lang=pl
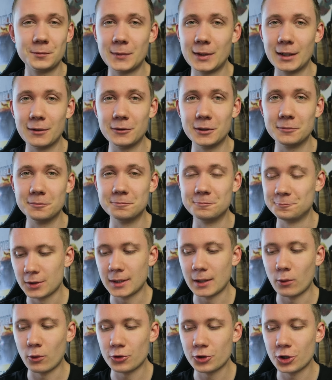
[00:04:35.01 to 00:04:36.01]
nie wiem. Czy
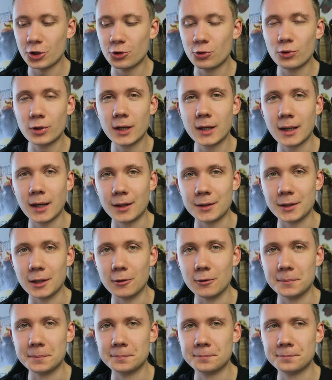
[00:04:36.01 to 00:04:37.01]
założysz drugi kanał?